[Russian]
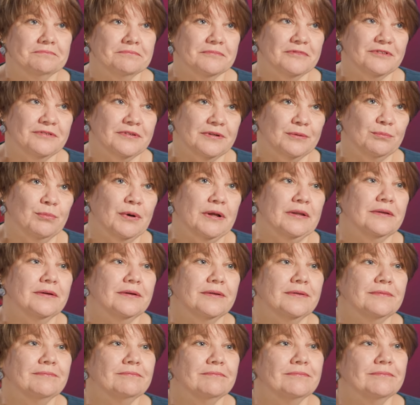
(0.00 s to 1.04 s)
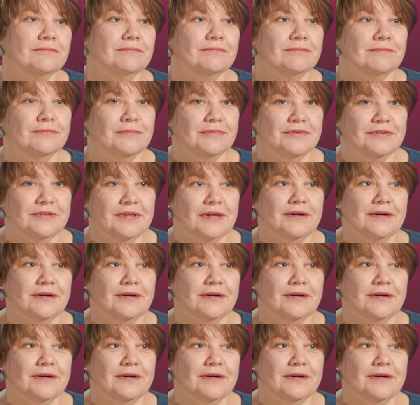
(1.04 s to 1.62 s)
с рыбалкой, с